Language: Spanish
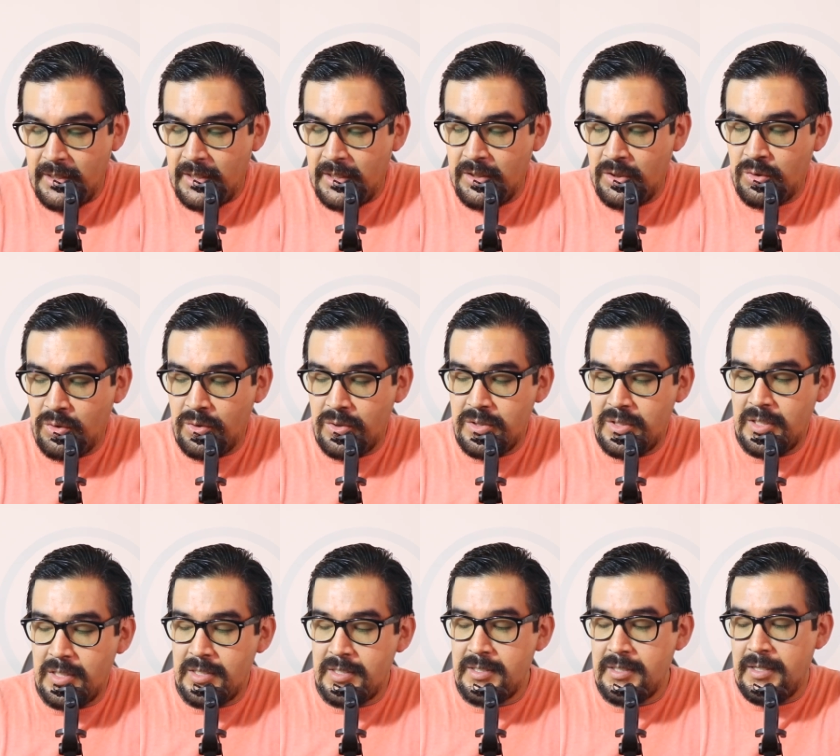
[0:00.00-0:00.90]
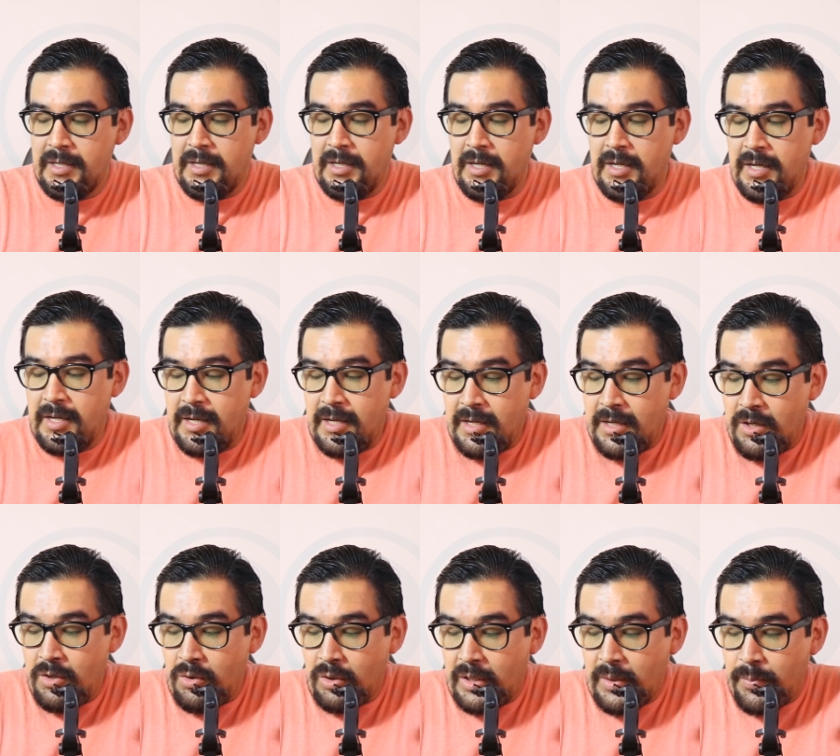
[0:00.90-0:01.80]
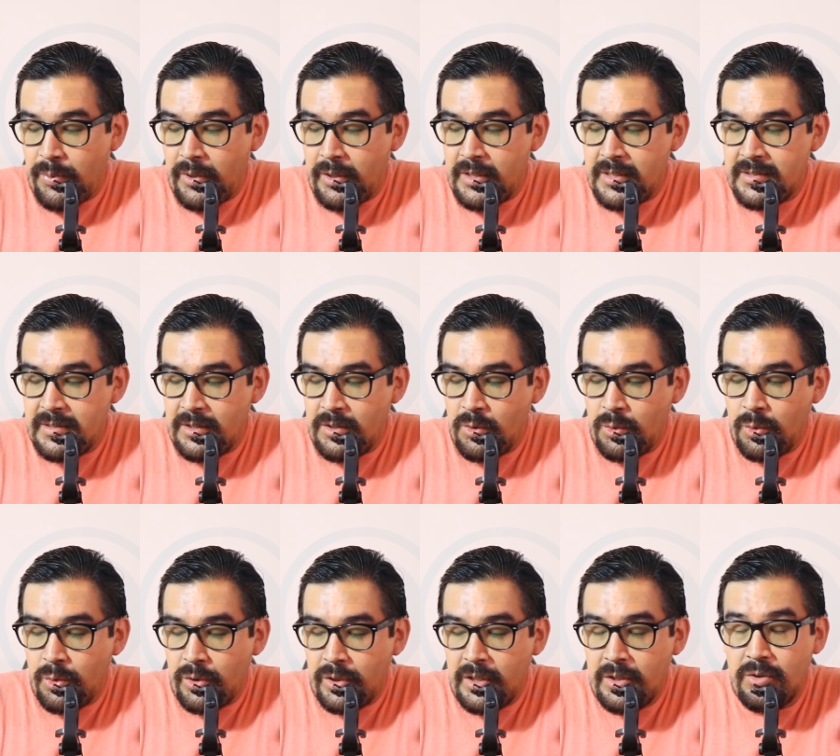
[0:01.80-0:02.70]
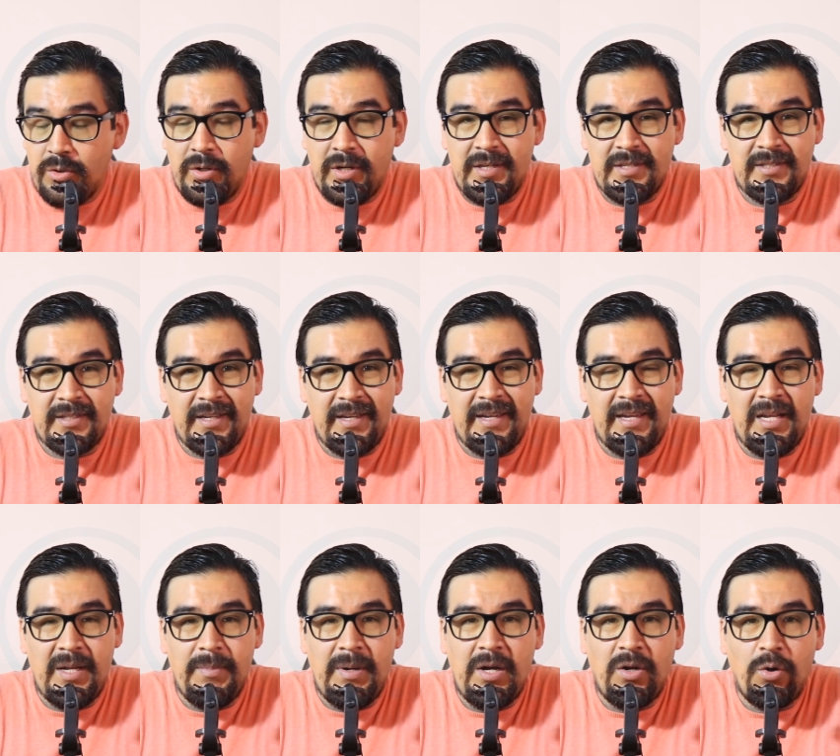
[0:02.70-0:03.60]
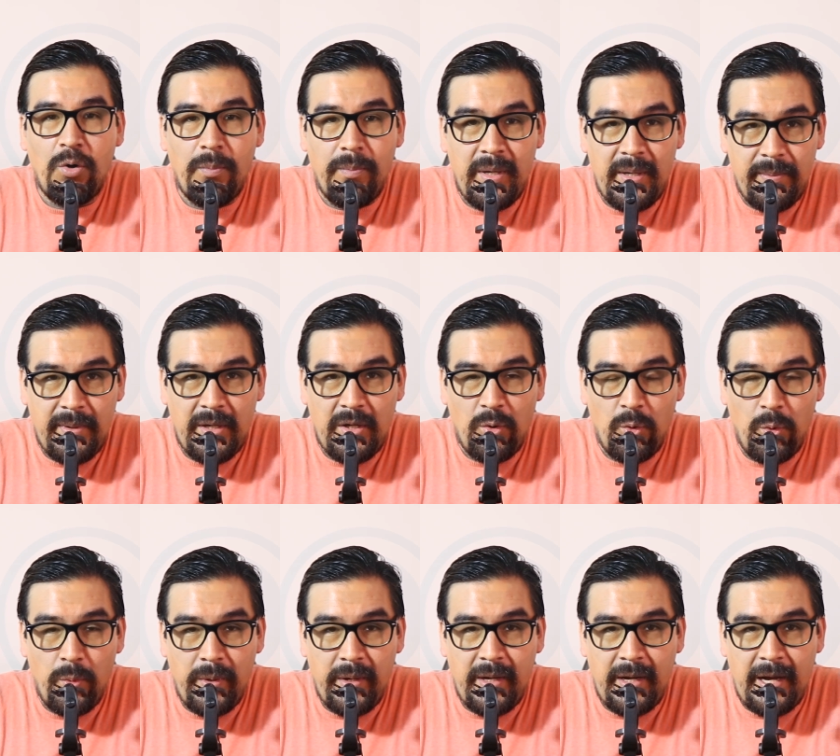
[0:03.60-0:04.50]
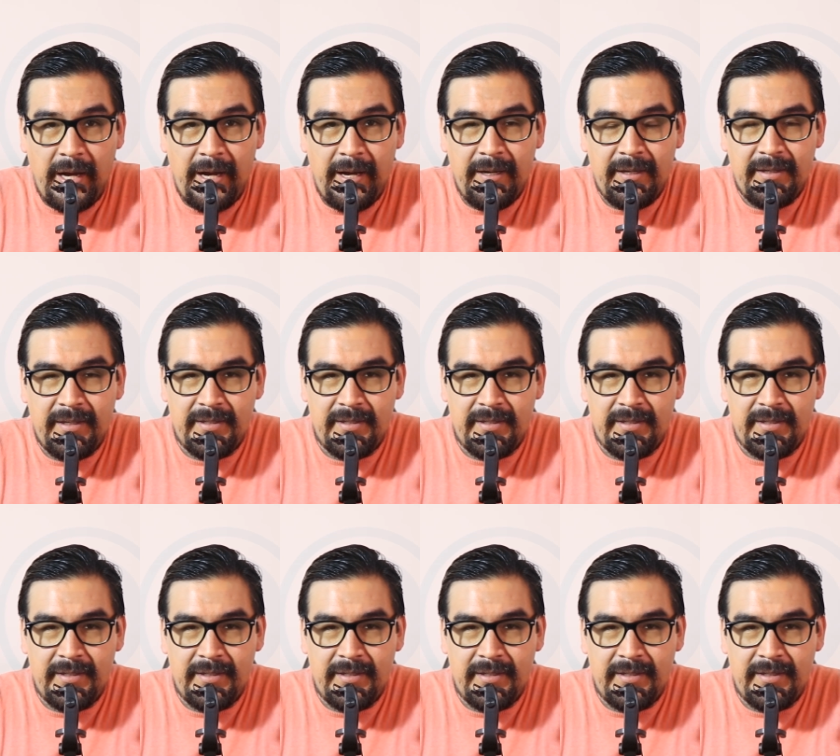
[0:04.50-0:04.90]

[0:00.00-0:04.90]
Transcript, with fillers: Entonces, lo que puede estar ocurriendo es que el banco BBVA